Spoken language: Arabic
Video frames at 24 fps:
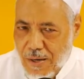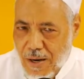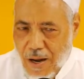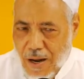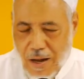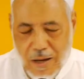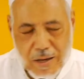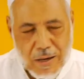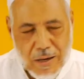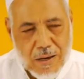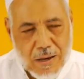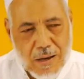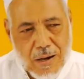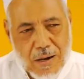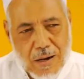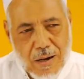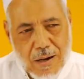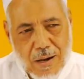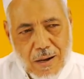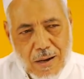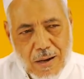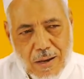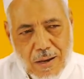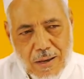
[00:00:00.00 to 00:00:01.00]

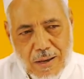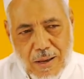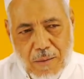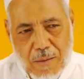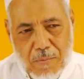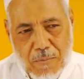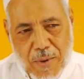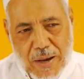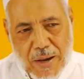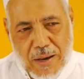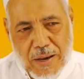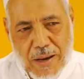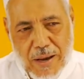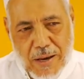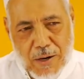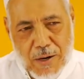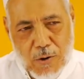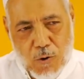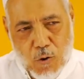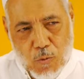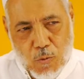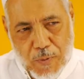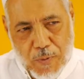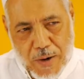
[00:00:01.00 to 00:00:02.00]
الحقيقة ينبغي
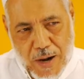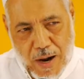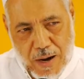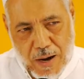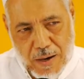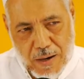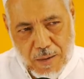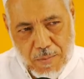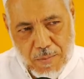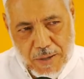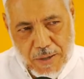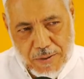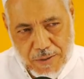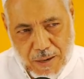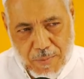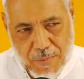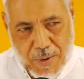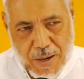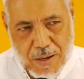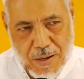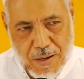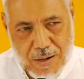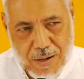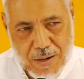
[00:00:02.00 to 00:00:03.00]
أن يبنى على ما
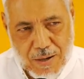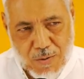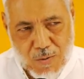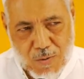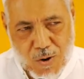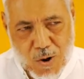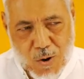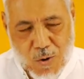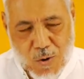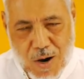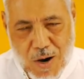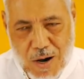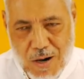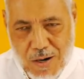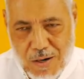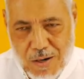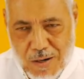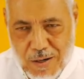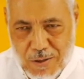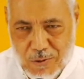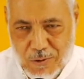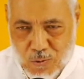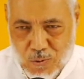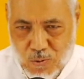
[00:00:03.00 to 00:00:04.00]
سبق وهو
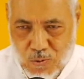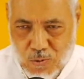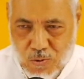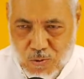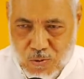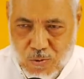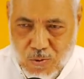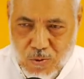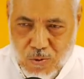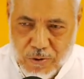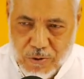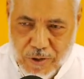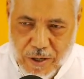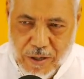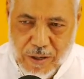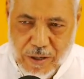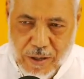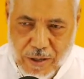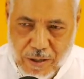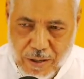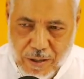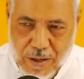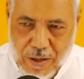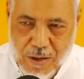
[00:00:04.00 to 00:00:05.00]
الرسول
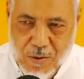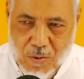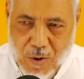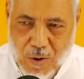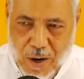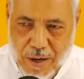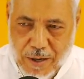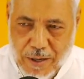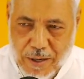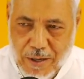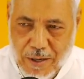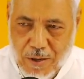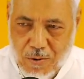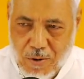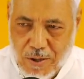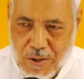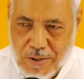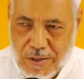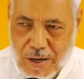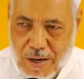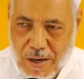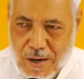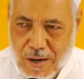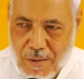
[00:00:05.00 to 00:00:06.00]
صلى الله عليه
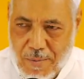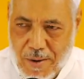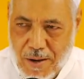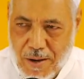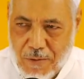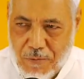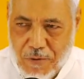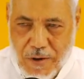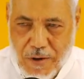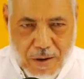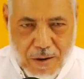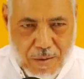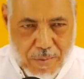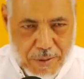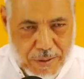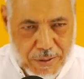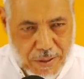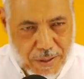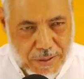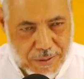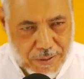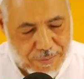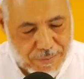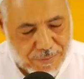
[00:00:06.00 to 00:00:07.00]
وسلم في
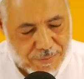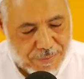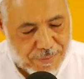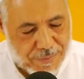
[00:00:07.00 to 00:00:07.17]
رمضان